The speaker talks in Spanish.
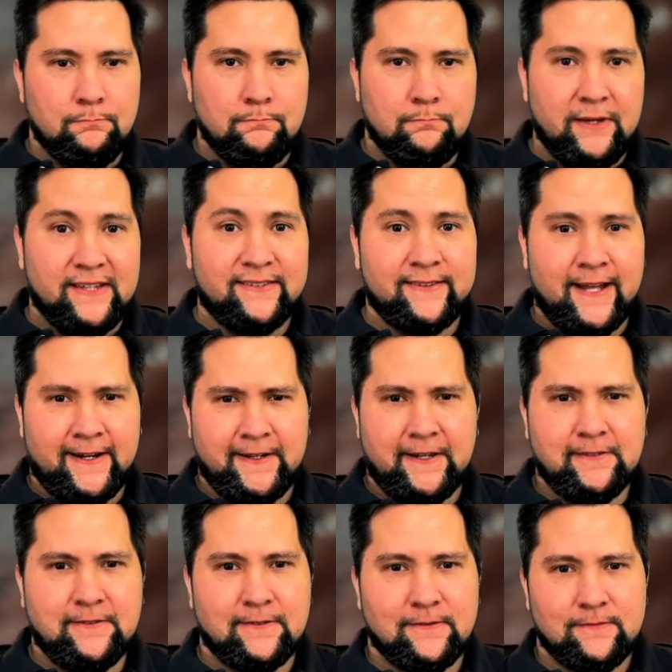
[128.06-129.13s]

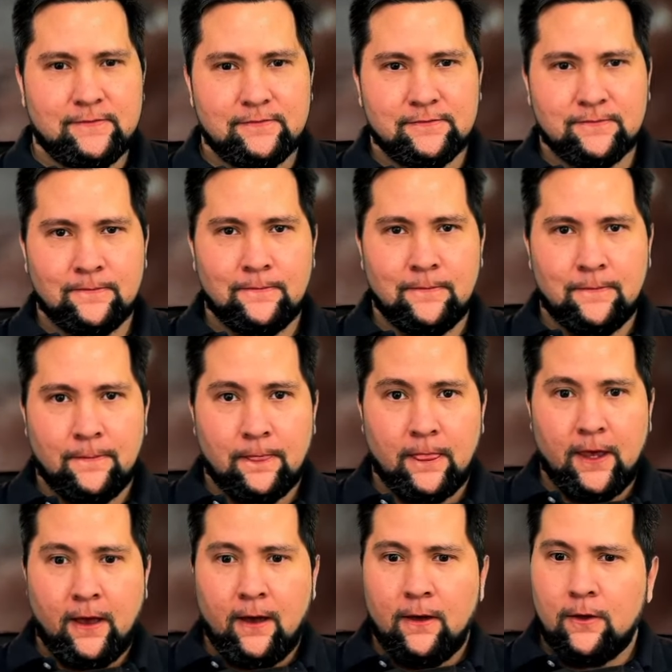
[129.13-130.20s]
¿Pestañas?
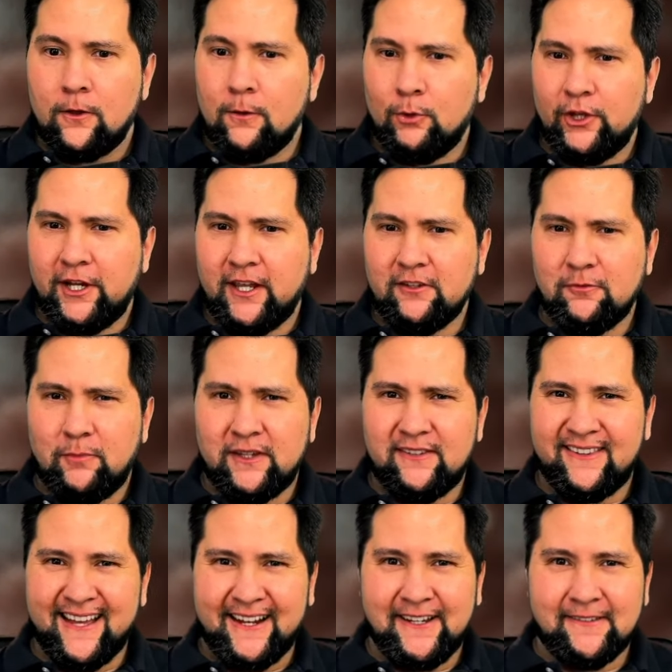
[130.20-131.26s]
¿Cómo dirías
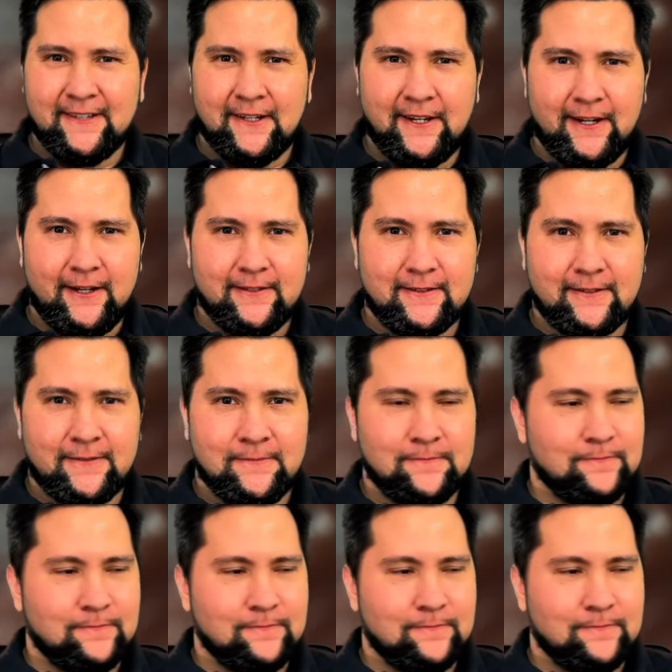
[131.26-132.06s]
pestañas en inglés?